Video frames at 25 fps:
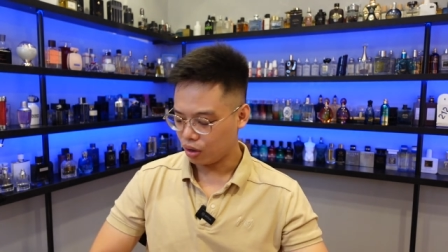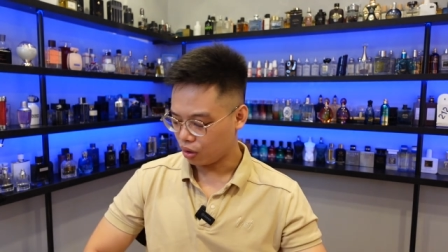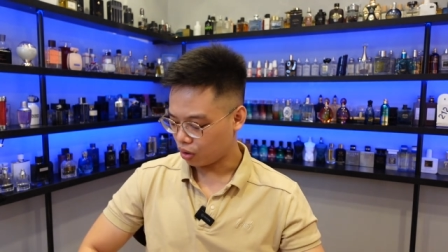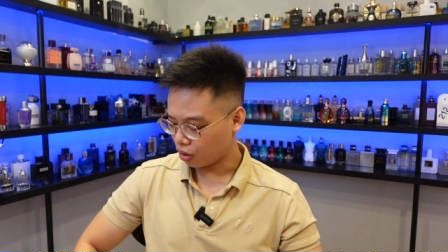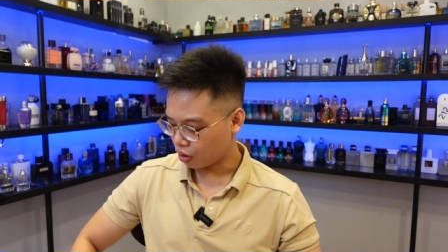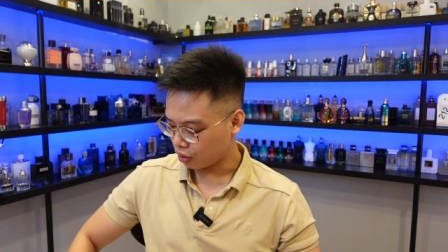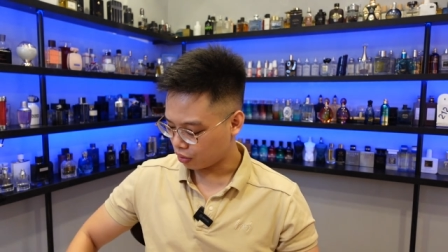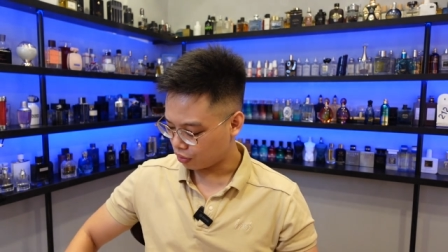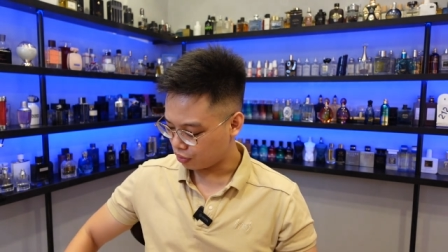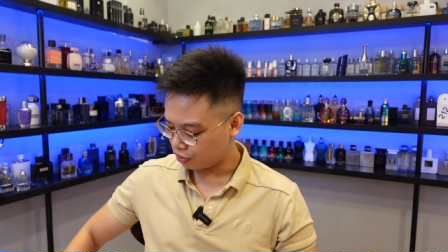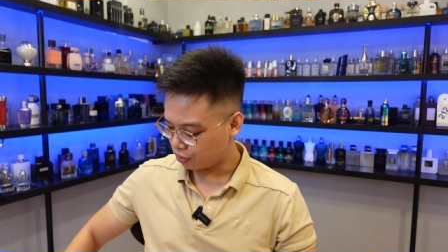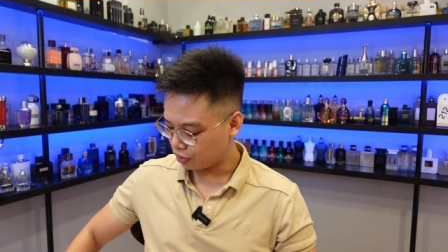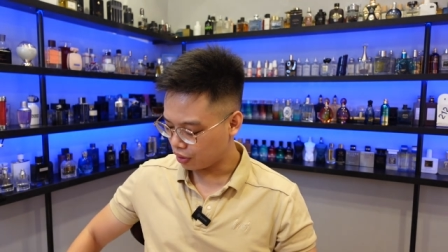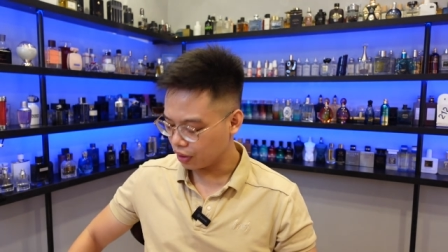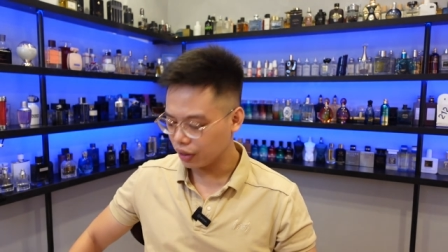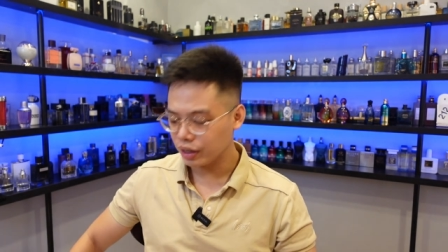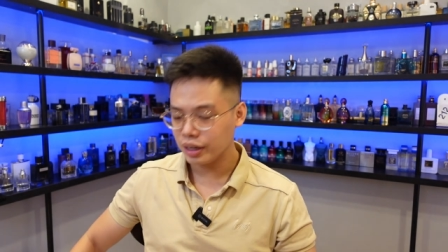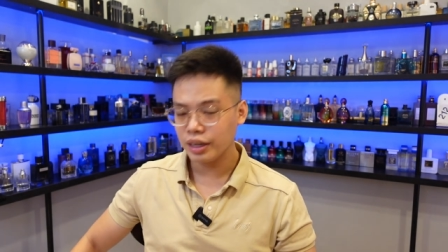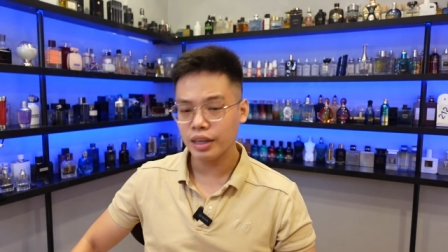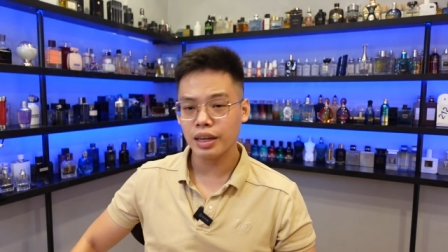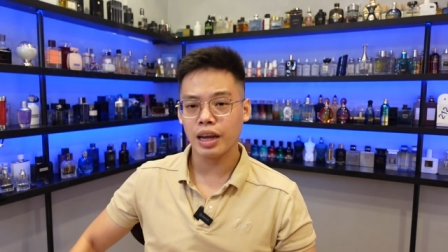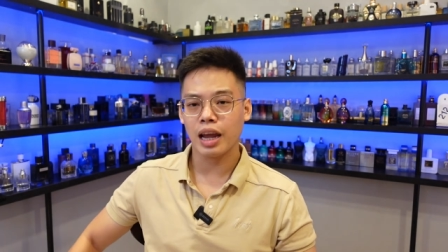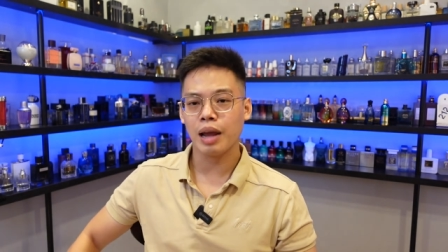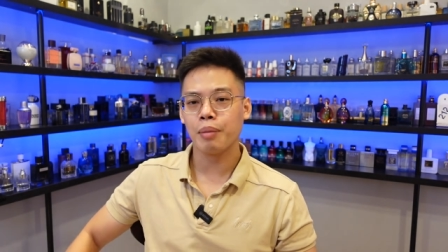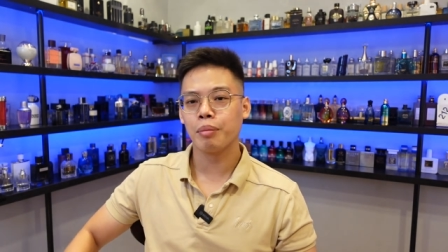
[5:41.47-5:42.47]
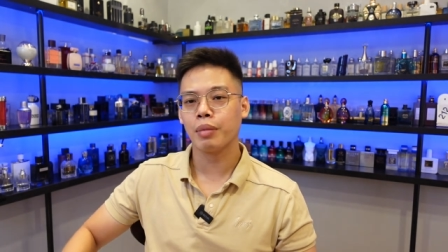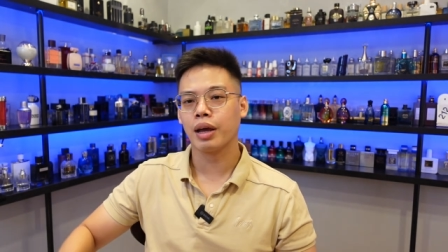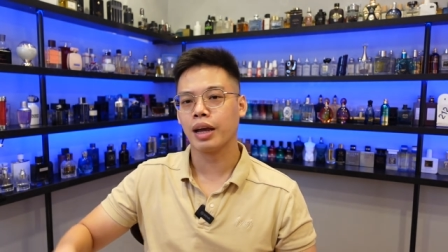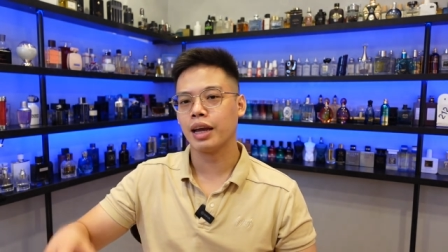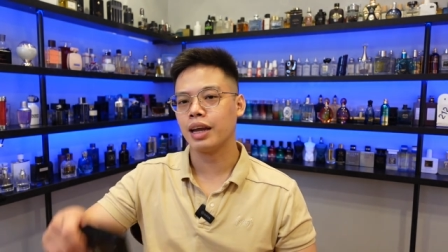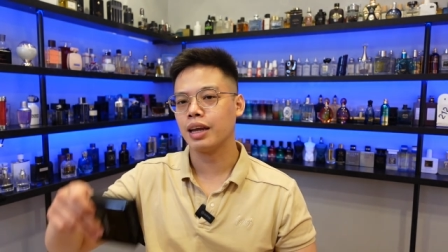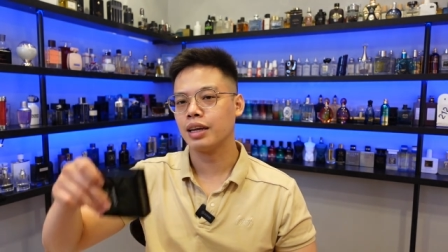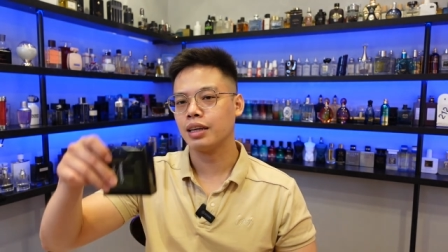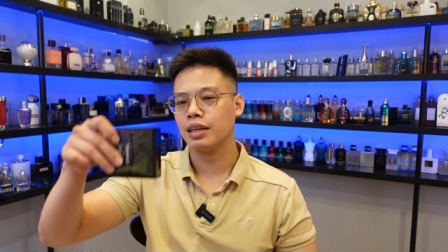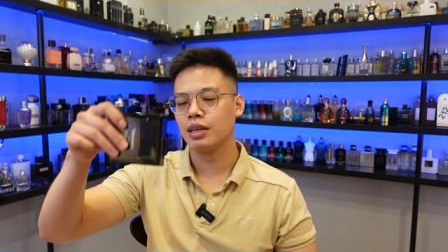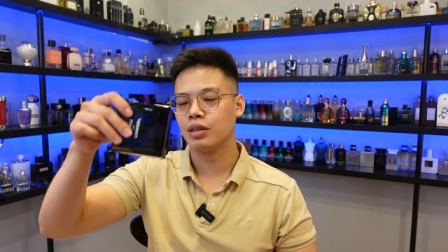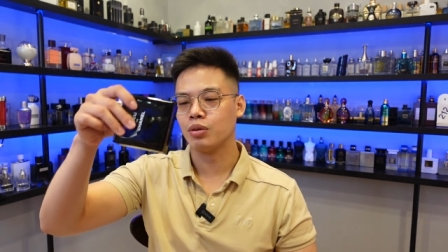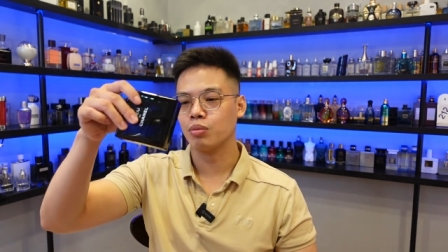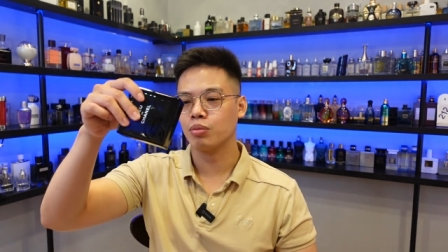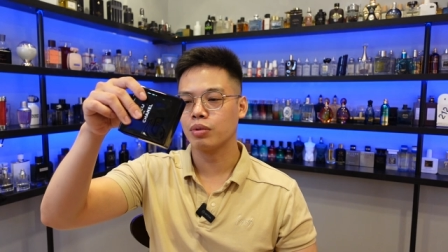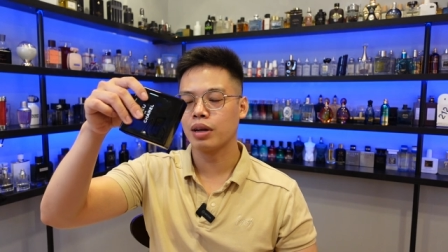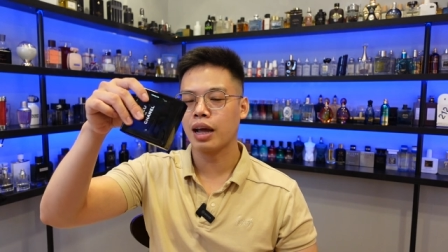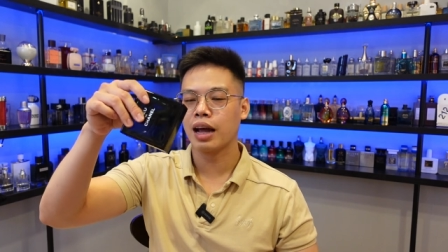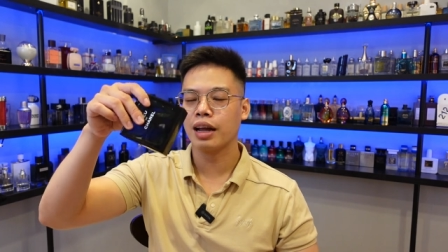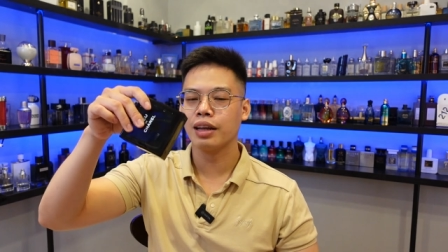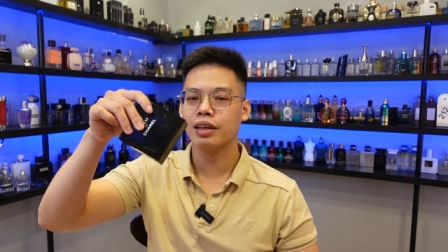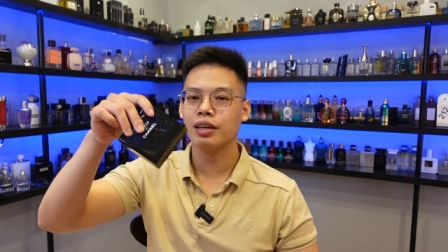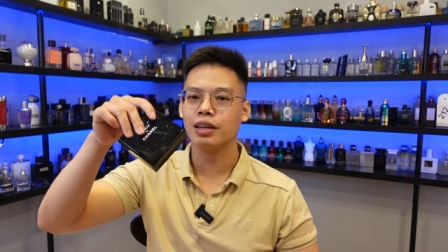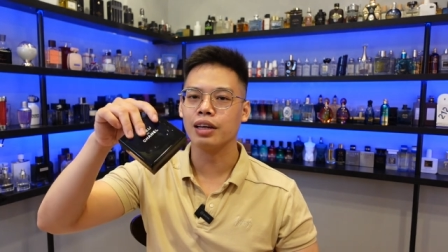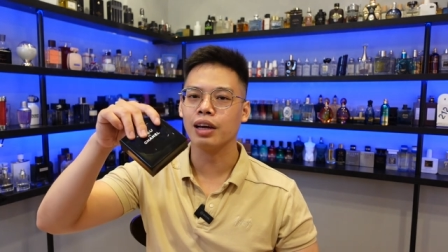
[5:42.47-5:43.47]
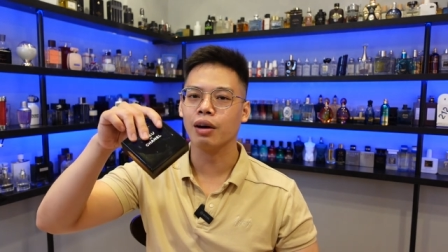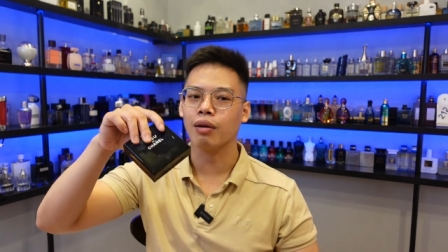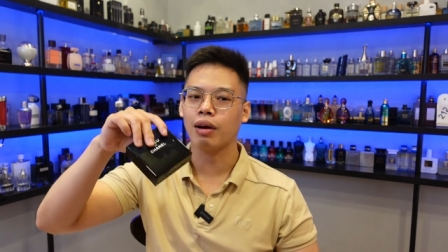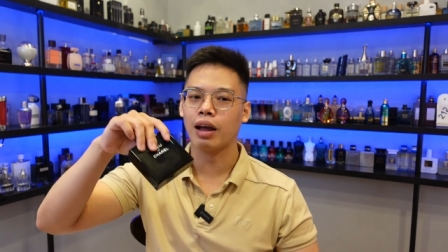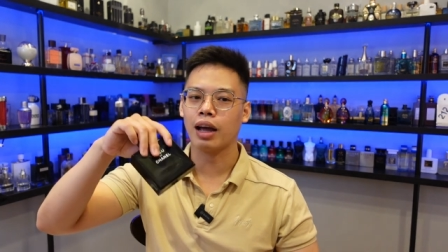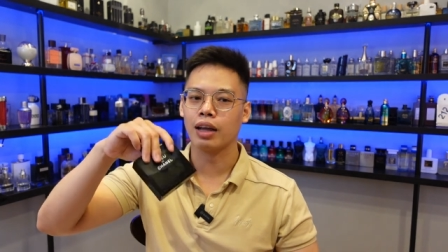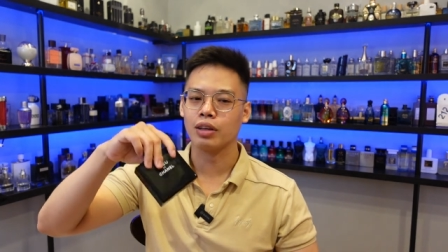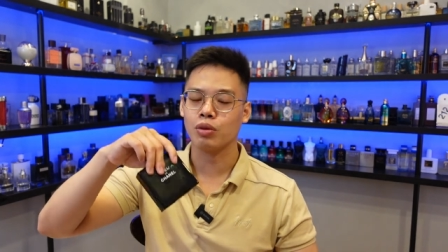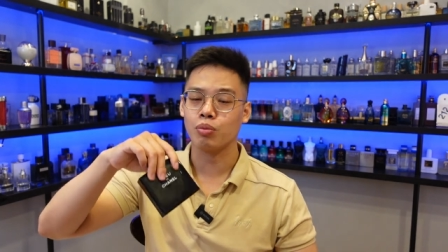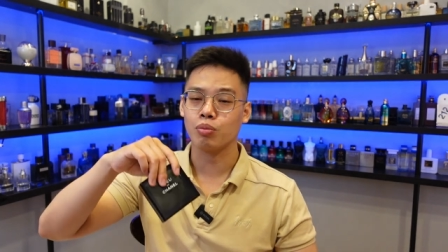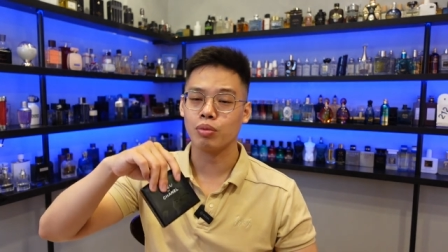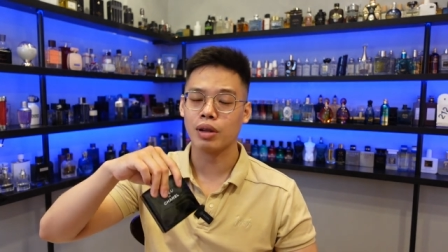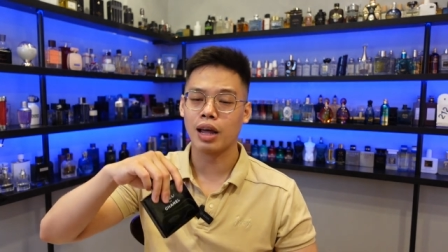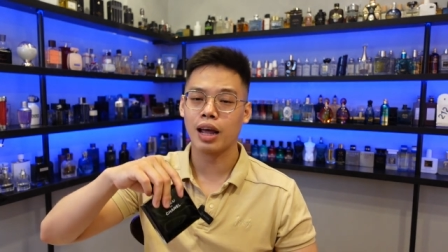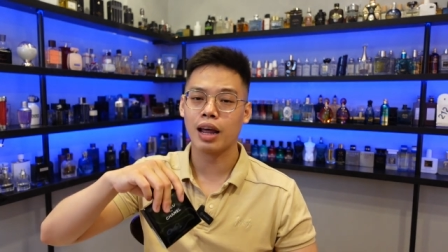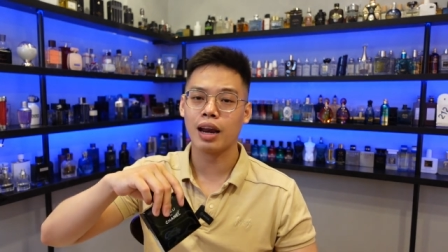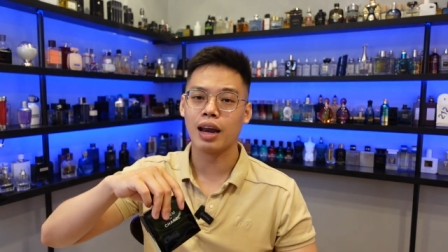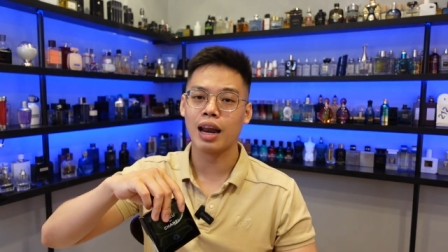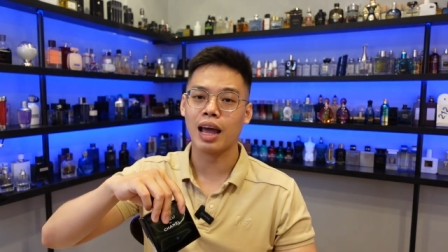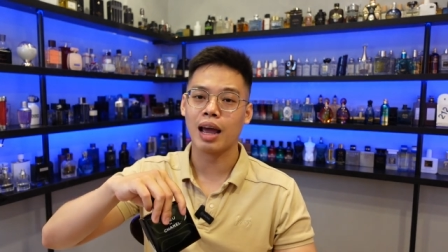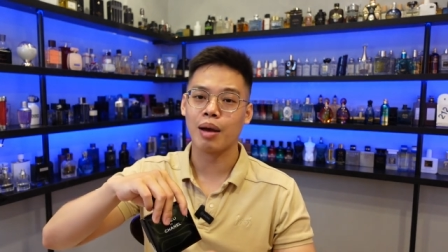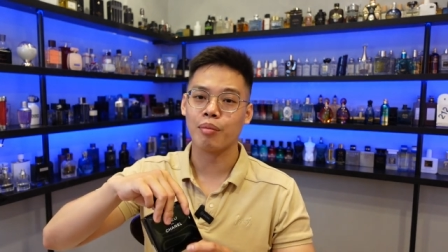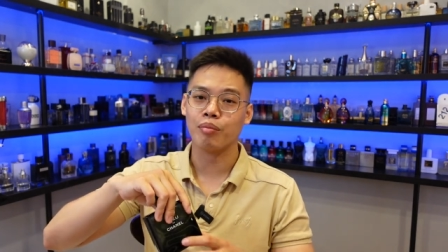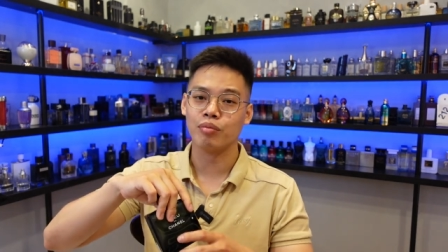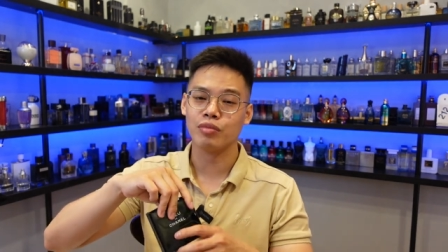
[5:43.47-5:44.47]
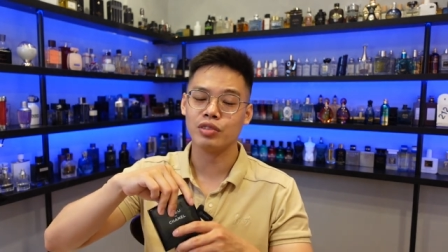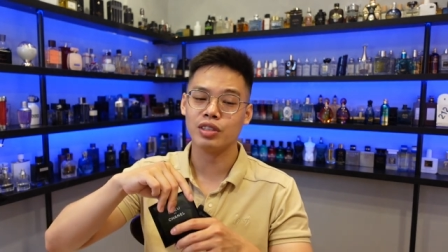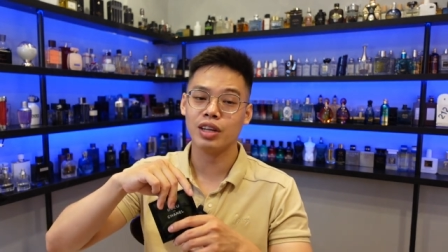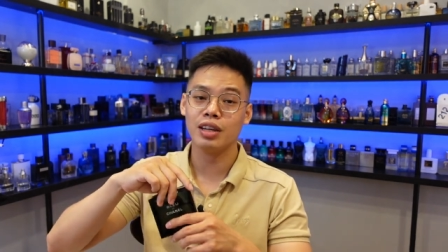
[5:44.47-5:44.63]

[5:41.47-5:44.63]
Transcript: còn với em này thì chúng ta như kiểu là chúng ta làm